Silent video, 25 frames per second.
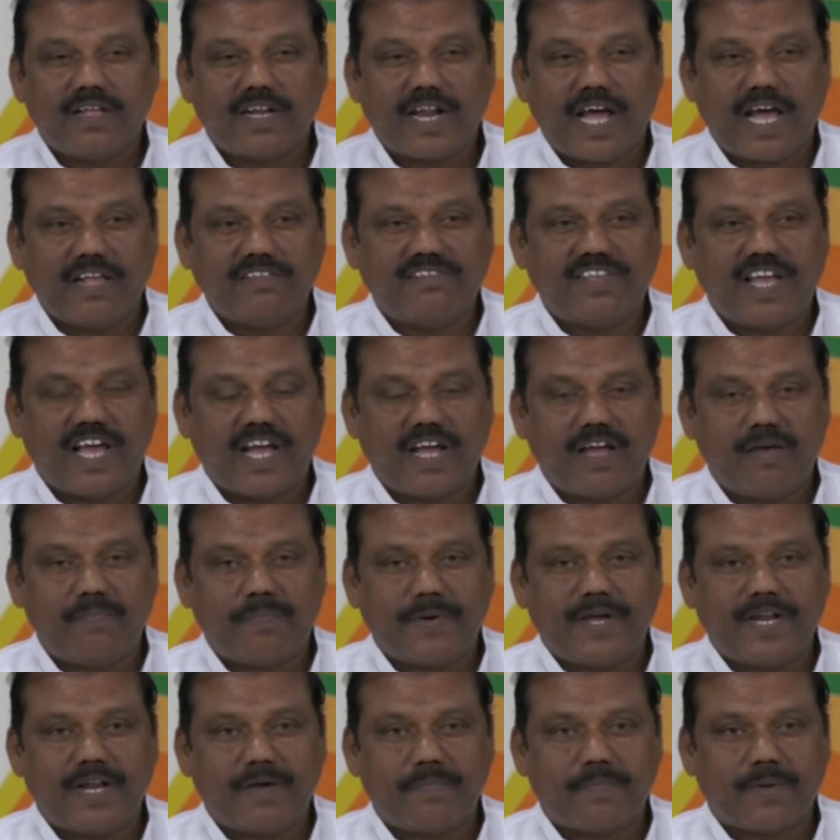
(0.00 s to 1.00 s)
రాజ్యాంగం
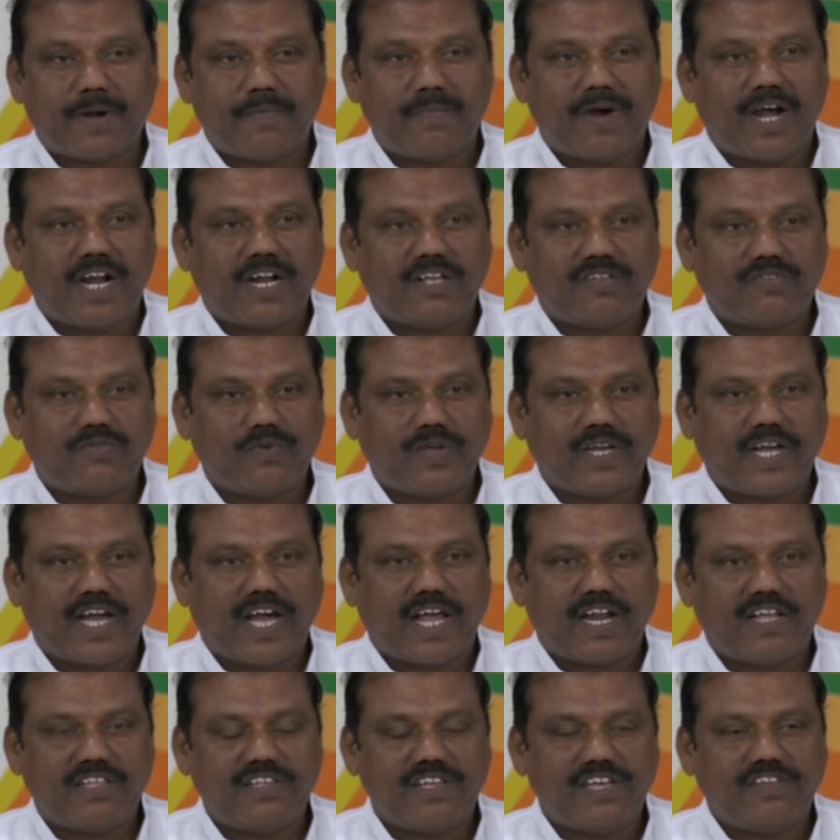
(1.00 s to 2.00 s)
పైన ప్రమాణం
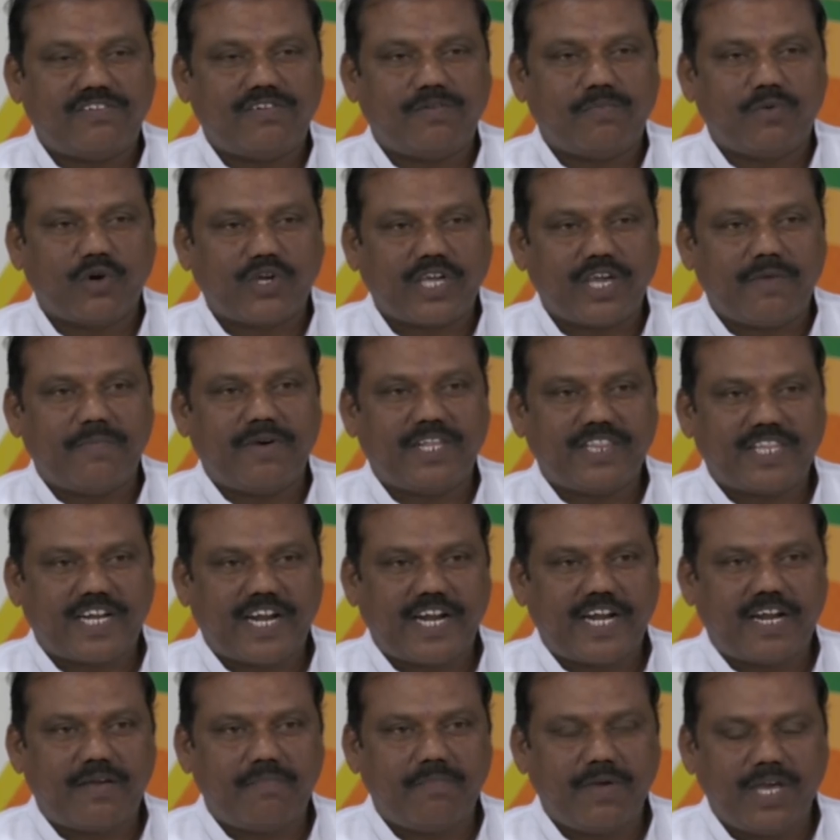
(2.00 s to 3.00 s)
స్వీకారం చేసి ముఖ్యమంత్రి
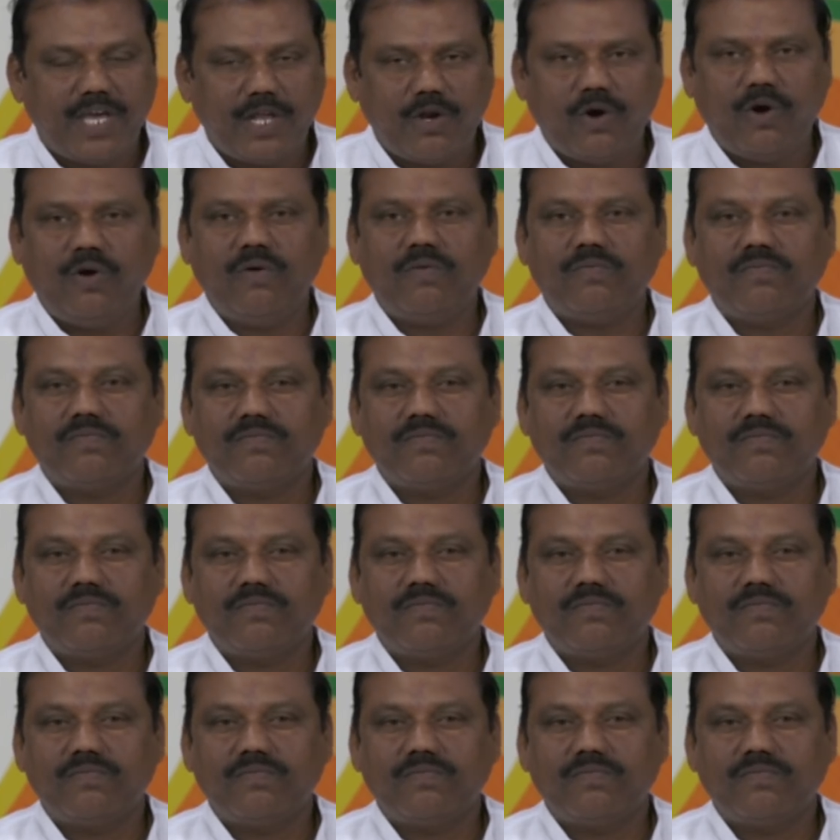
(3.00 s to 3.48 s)
అయిన మీరు